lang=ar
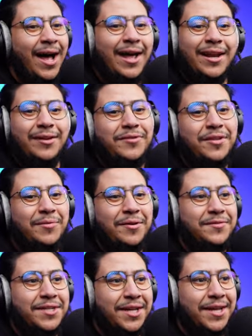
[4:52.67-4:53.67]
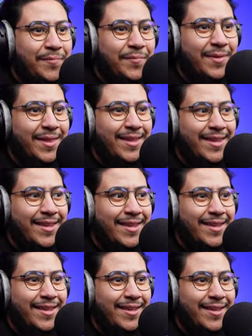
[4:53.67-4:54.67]
ما عرفتني بنفسك معك
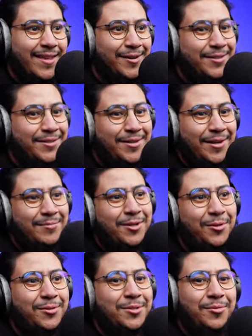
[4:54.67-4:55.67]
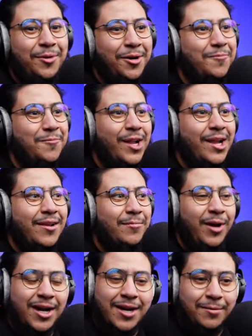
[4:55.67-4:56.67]
سنعوسي لا اسلم اسلم سنعوسي ونعم والله
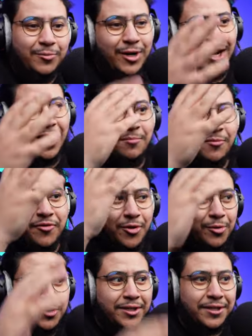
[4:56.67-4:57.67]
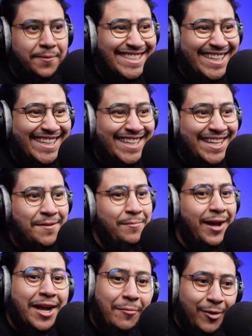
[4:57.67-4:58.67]
معك ابو ليلى المنفلوطي شو؟
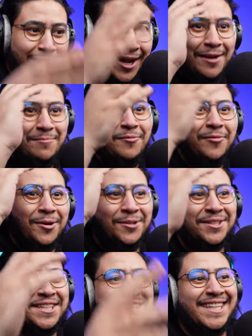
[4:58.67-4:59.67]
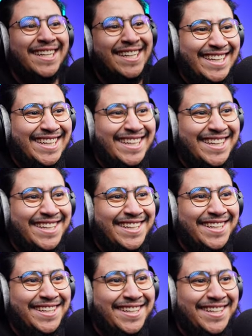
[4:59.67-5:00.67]
معك ابو ليلى المنفلوطي ابو ليلى
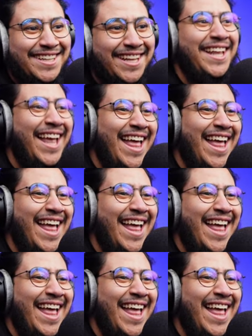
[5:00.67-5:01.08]
المنفلوطي